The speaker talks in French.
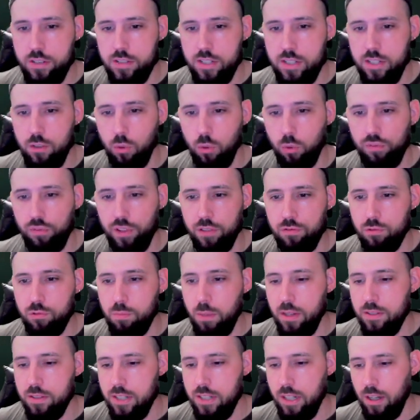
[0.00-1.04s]
ici, donc faites-vous
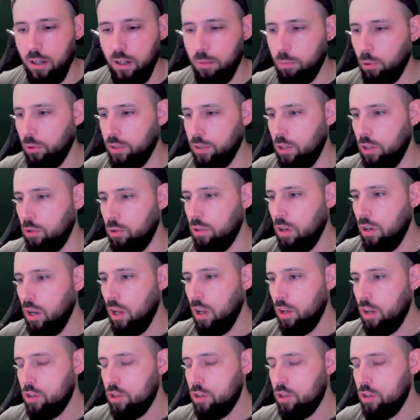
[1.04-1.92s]
plaisir, hein, prenez-le.